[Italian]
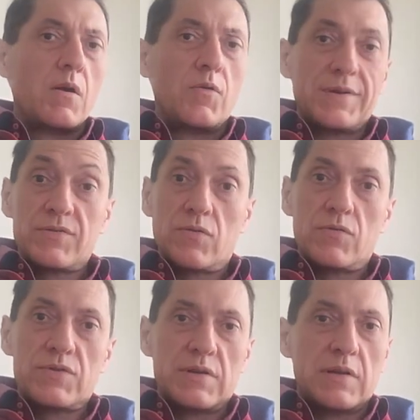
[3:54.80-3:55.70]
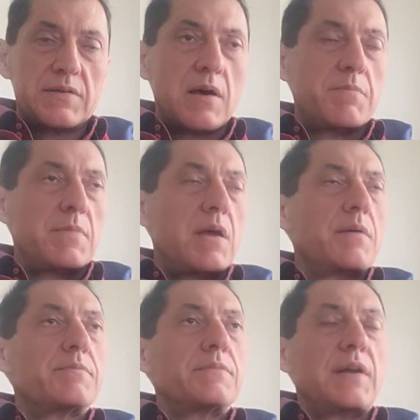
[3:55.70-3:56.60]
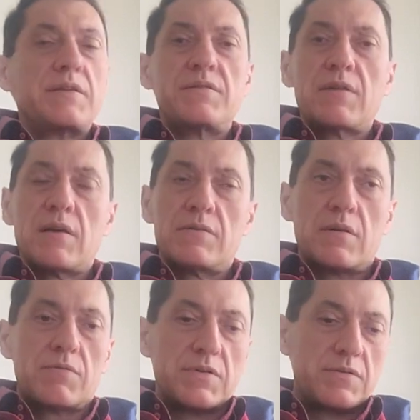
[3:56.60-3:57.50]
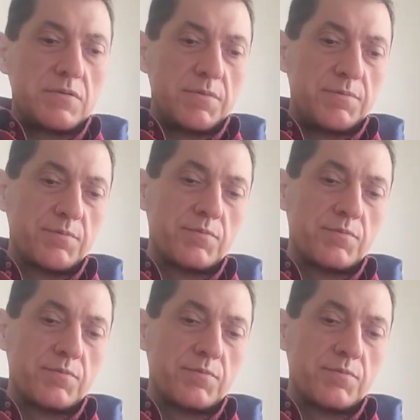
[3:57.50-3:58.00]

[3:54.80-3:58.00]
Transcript: Lo nascose nella sabbia. Interessante questo.